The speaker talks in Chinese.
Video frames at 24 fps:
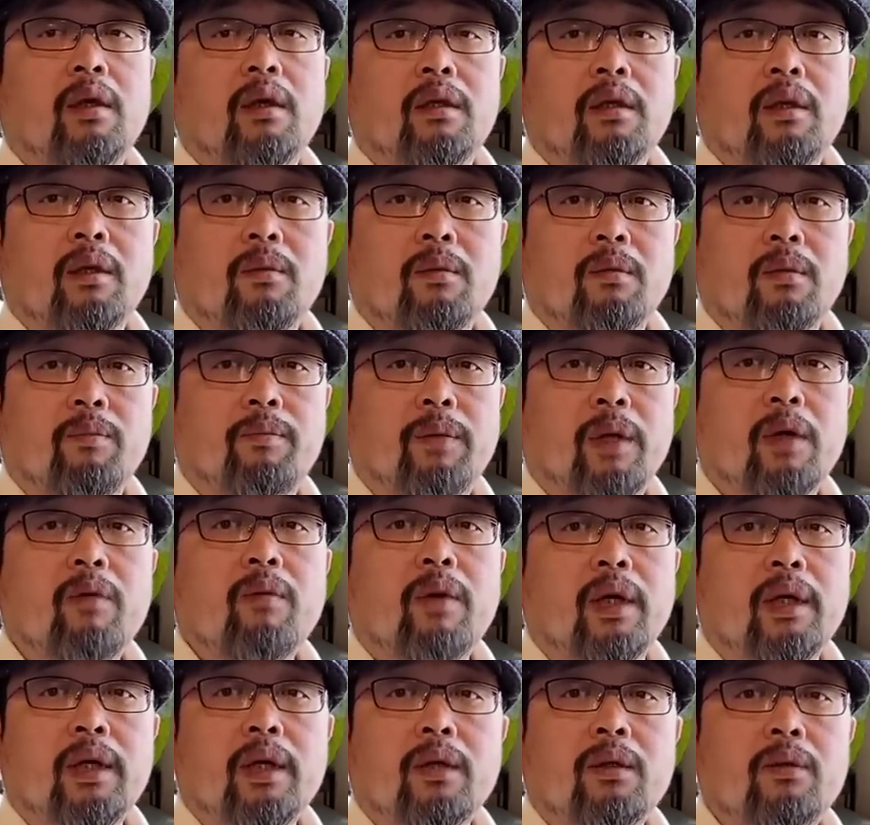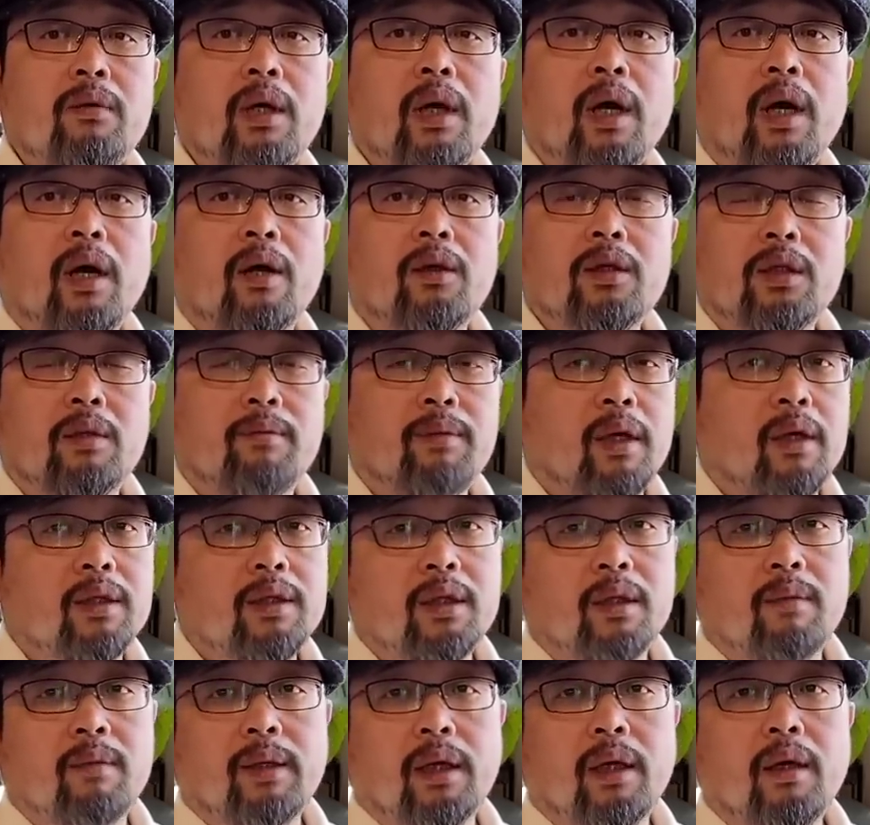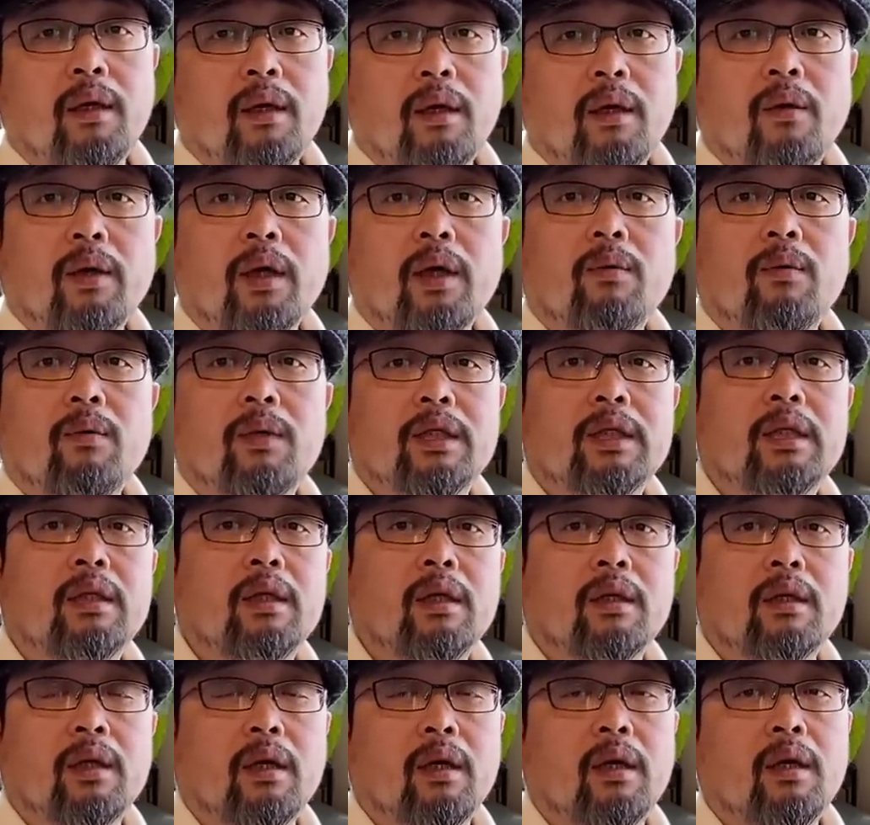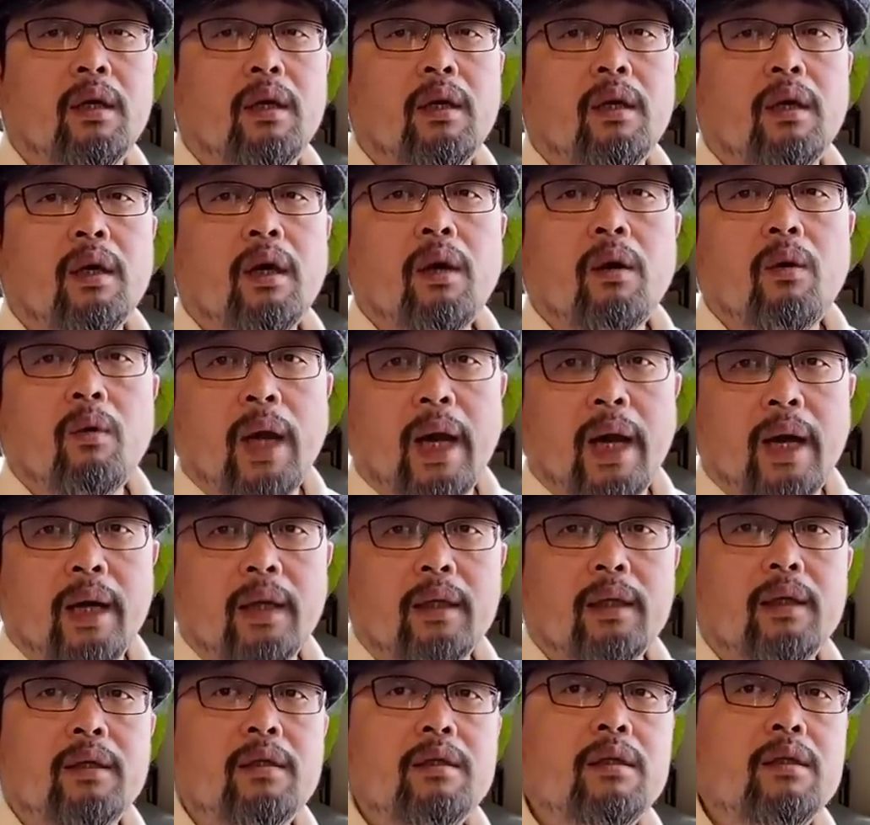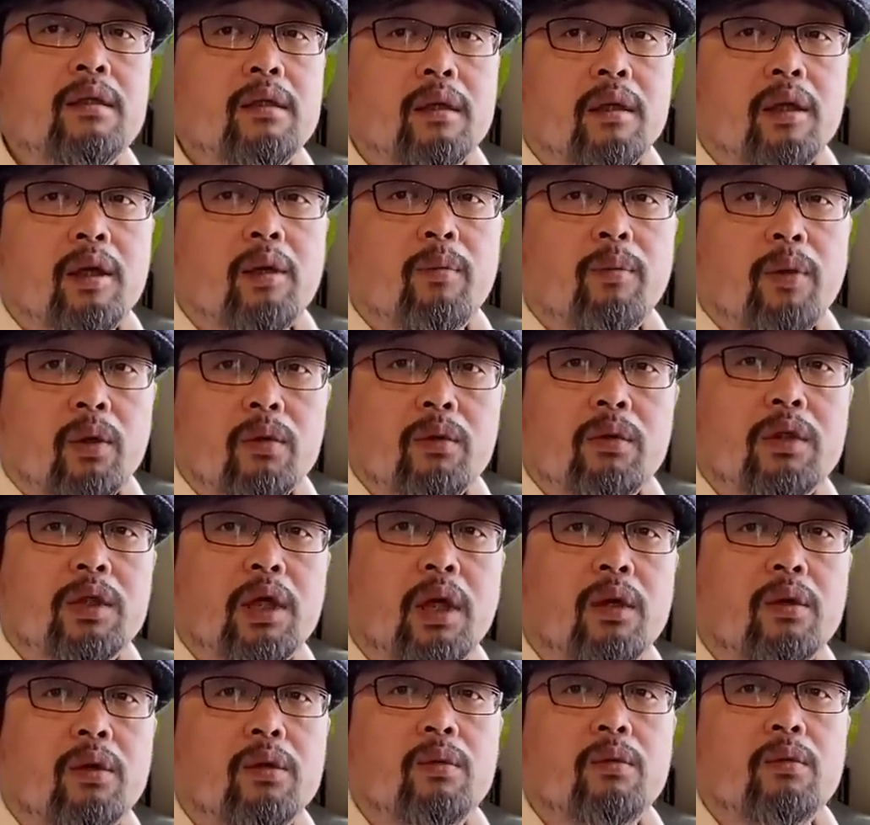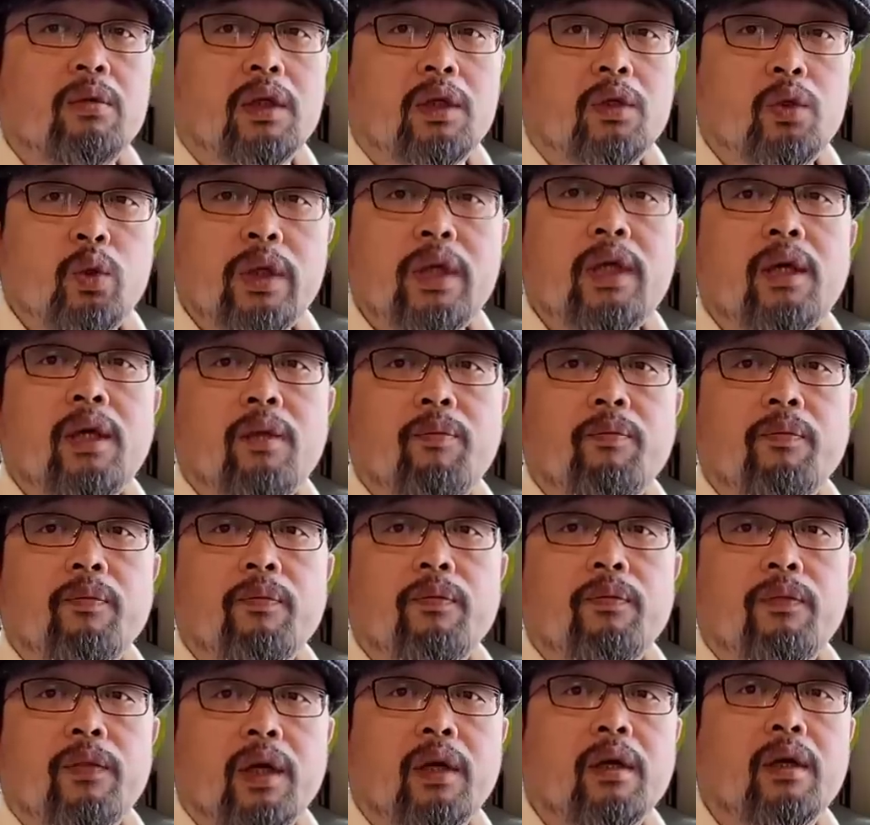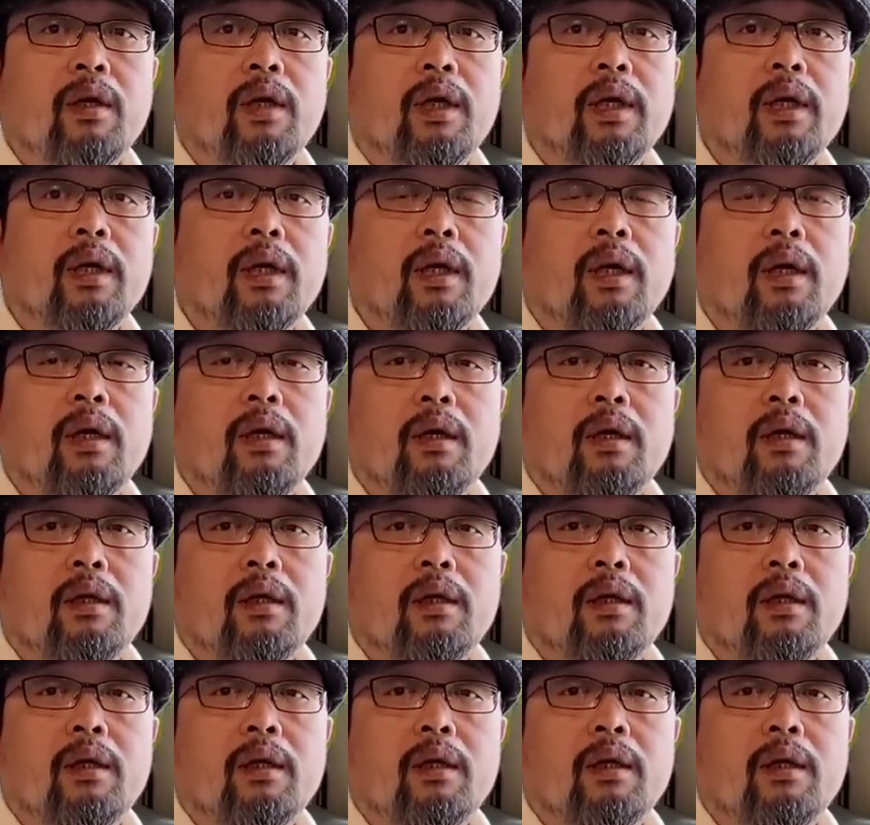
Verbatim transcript: 那我甭管这个东西好使不好使吧，OK，我先弄上。后来呢，进行了某种程度的追认，你可以了。